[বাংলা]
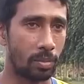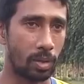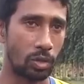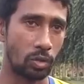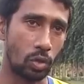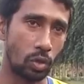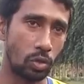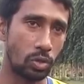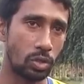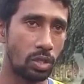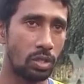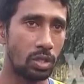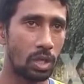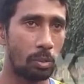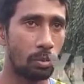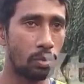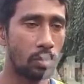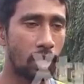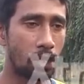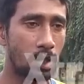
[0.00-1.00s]
মানে জনসন
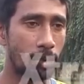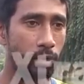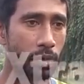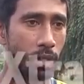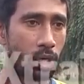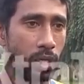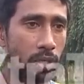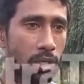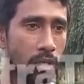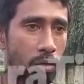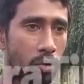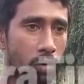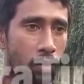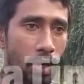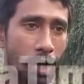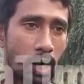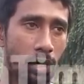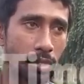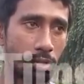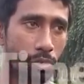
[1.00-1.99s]
তার মধ্যে এক্সেপশনাল যে
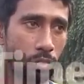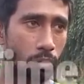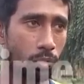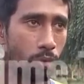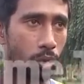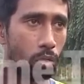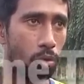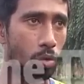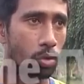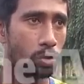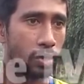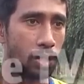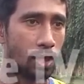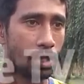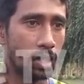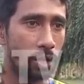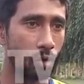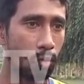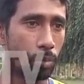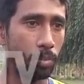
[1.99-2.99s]
লাস্ট কতগুলো
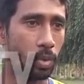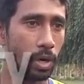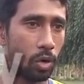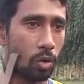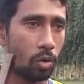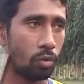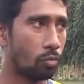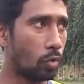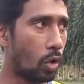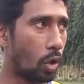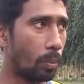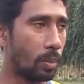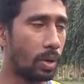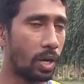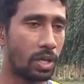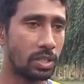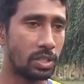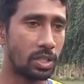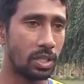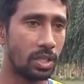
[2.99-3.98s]
সিরিজে খুব ভালো ফর্মে
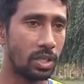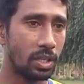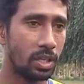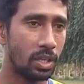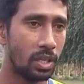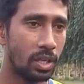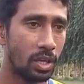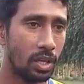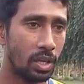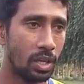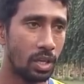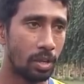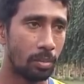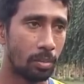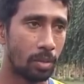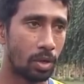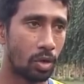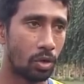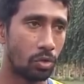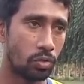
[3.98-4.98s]
আছে
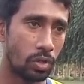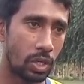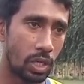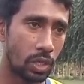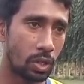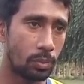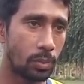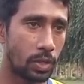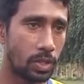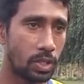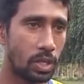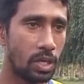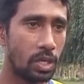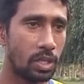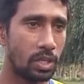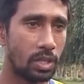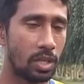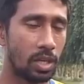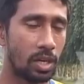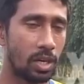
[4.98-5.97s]
মানে অস্ট্রেলিয়াতে
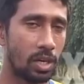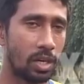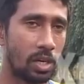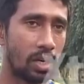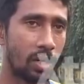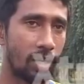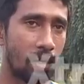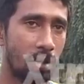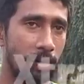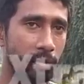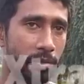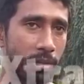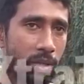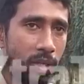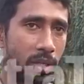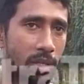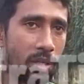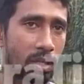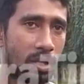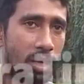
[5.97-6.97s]
স্পেশালি তা
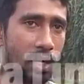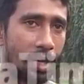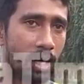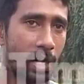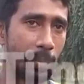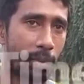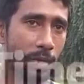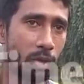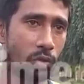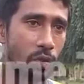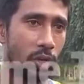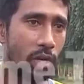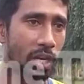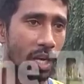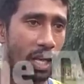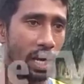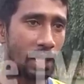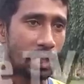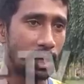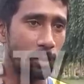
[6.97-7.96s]
মানে আর আমাদের সঙ্গে
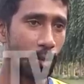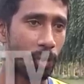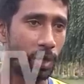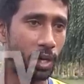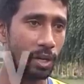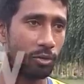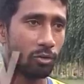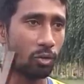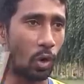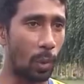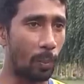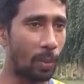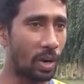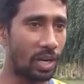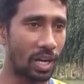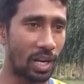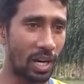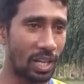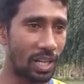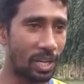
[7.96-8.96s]
খেলেছে বলে
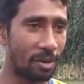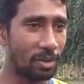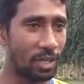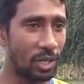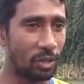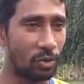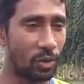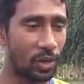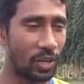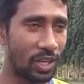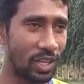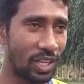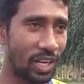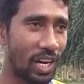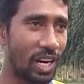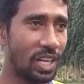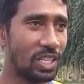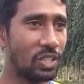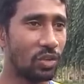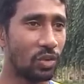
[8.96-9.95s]
ফর্ম্যাট আলাদা টি টোয়েন্টিতে
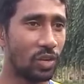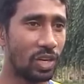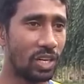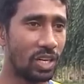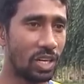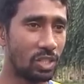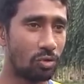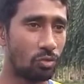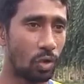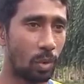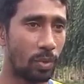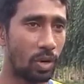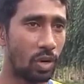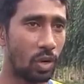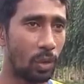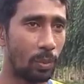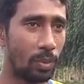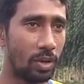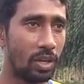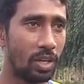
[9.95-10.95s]
খেলেছি ওখানে টেস্ট ফর্ম্যাট
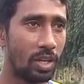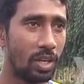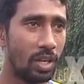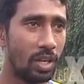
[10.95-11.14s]
হবে